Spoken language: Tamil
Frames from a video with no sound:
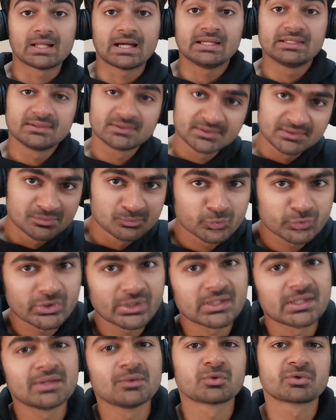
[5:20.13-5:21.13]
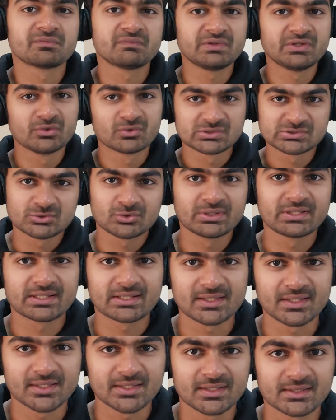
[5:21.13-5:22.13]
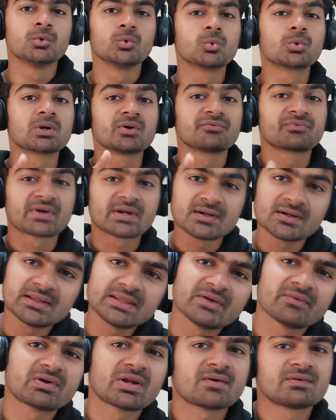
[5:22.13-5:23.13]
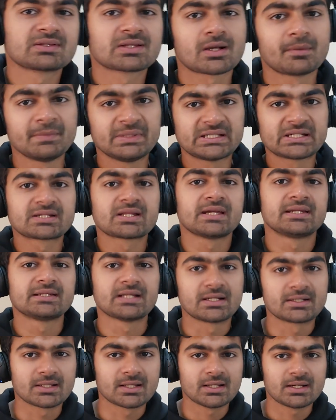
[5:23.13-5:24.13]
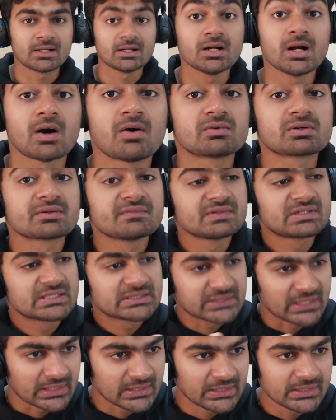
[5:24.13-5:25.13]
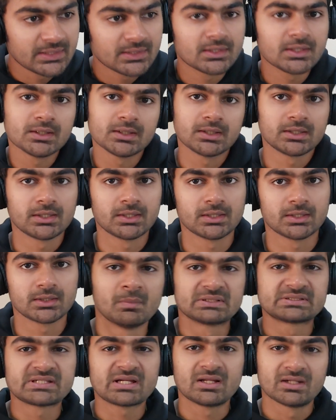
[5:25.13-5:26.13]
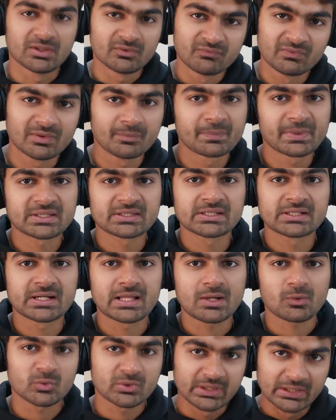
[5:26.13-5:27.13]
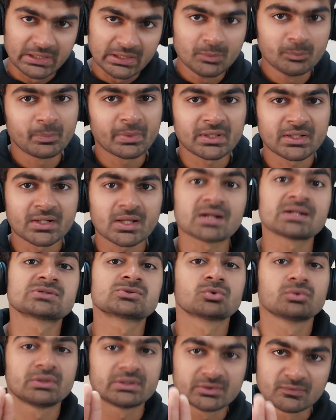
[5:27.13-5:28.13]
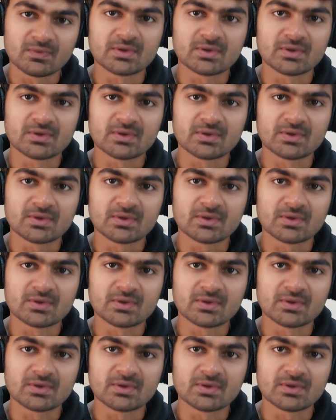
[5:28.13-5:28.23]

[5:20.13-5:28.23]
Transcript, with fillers: நான் இதுக்கு முதலே ஒரு வீடியோவில் சொல்லியிருக்கேன் உங்கள் ஃப்ரெண்டு எவனாவது கமிட்டட் ஆகிட்டான்னா அவனை விட்டு தள்ளியே இருங்க மச்சான் லவ்வில் பிரச்சனைடா கொஞ்சம் ஹெல்ப் பண்ணடான்னு சொல்லிட்டு